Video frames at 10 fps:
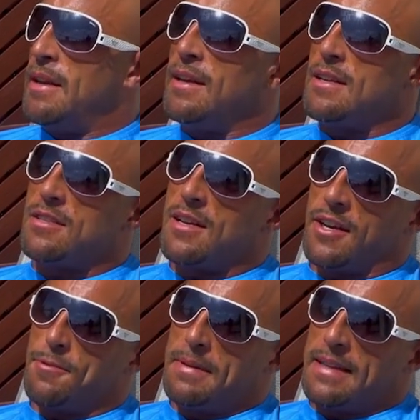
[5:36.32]
mieli jeszcze
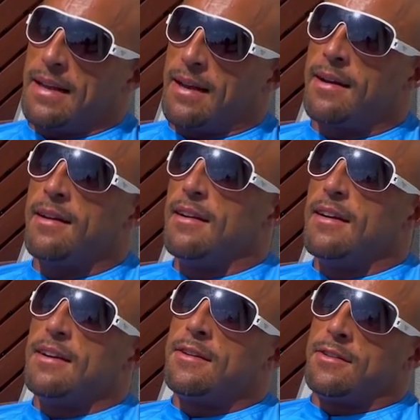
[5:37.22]
jakieś pytania,
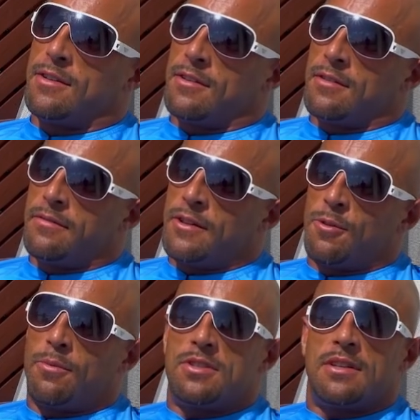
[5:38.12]
no to
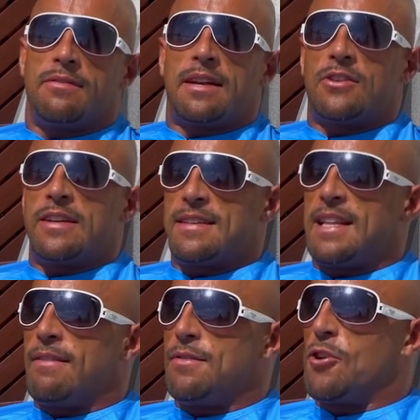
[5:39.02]
wiadomo, że warto je
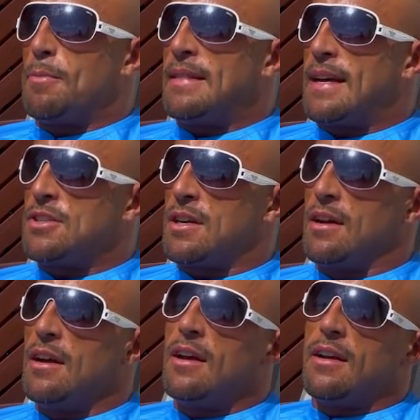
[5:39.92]
zadawać w
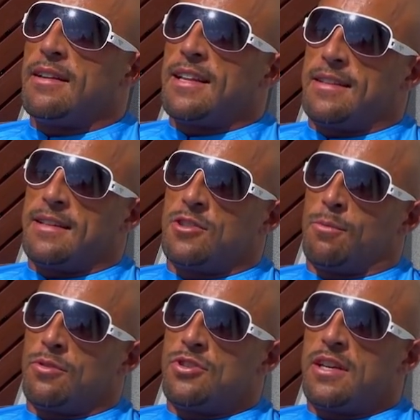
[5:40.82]
komentarzach. Na te co
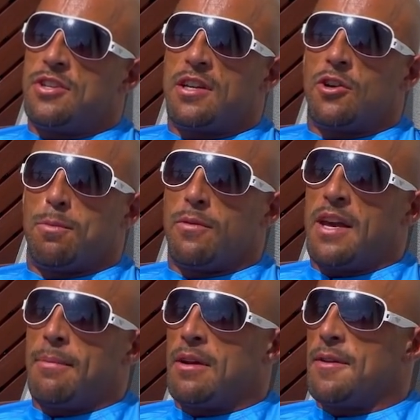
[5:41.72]
mądrzejsze
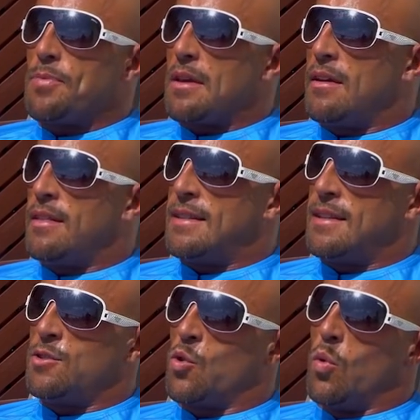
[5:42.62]
odpowiemy, na
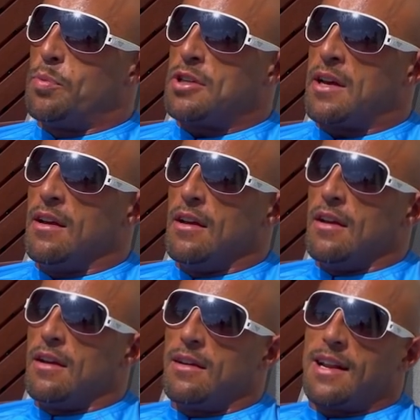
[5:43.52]
te co głupsze
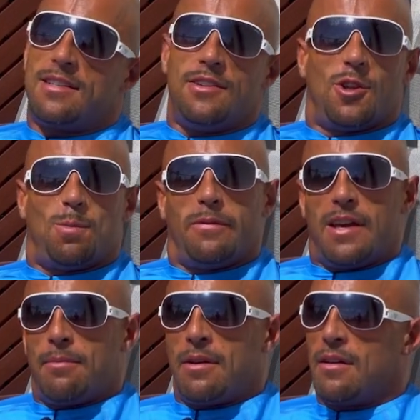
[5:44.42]
raczej nie
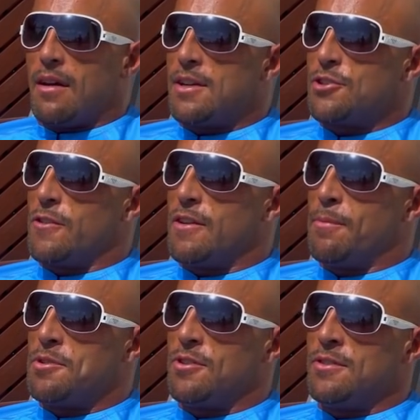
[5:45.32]
odpowiemy,
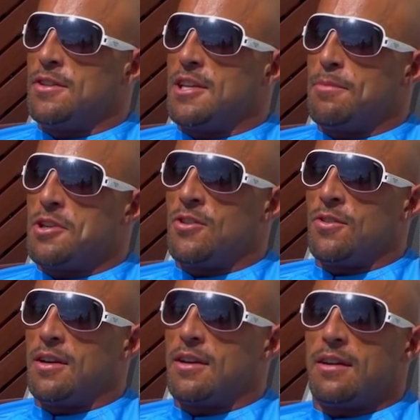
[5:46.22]
aczkolwiek może odniesiemy się
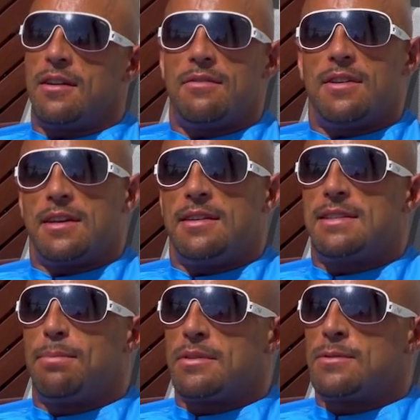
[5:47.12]
do nich w jakiś
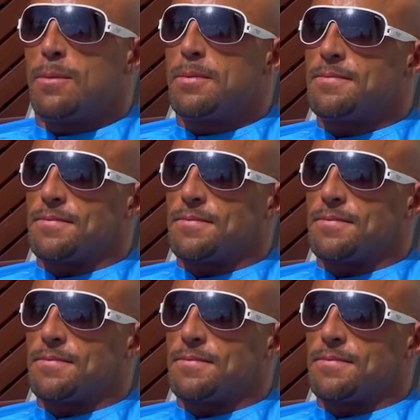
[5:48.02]
sposób.